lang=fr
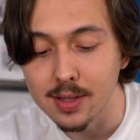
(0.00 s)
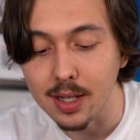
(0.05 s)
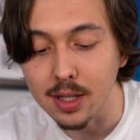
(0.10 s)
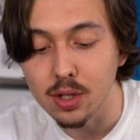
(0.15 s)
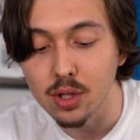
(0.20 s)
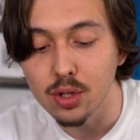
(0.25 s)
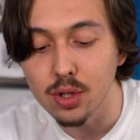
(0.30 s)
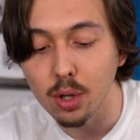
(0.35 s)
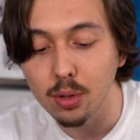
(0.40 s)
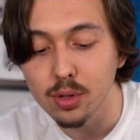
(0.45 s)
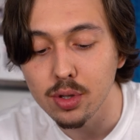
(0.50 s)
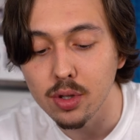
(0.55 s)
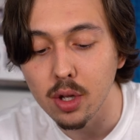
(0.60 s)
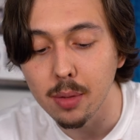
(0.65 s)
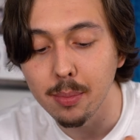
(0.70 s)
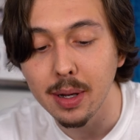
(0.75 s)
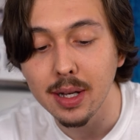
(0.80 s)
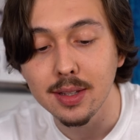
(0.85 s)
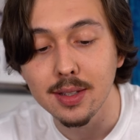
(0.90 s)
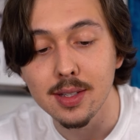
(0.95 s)
Cette sauce
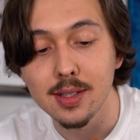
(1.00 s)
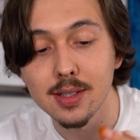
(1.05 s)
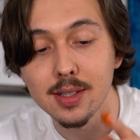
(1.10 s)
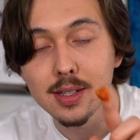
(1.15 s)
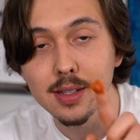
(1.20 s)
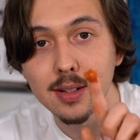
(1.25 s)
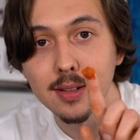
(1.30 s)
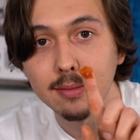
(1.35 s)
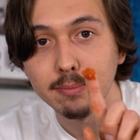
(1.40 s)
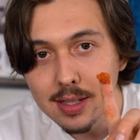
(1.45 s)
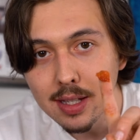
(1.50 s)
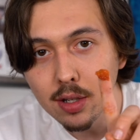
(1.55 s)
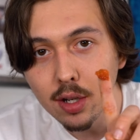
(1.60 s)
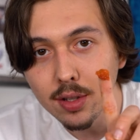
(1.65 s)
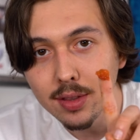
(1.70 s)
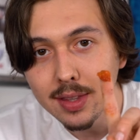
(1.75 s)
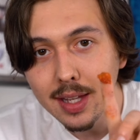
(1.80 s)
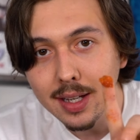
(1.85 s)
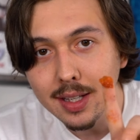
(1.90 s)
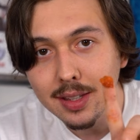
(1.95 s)
tomate ici, c'est
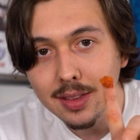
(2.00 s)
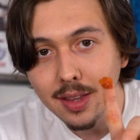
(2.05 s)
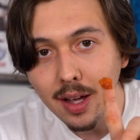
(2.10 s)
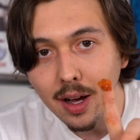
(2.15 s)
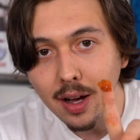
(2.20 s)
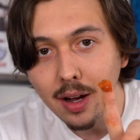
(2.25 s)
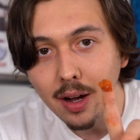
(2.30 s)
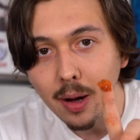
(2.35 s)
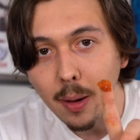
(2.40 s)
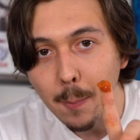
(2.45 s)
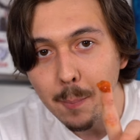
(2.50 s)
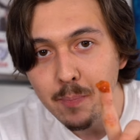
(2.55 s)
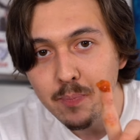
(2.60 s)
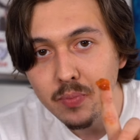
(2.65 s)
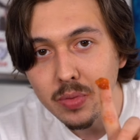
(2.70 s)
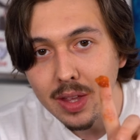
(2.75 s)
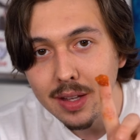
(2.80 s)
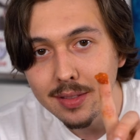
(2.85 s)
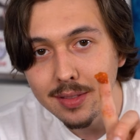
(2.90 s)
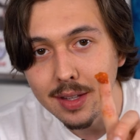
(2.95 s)
le nectar
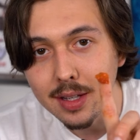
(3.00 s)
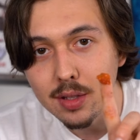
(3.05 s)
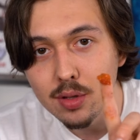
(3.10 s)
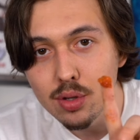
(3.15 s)
des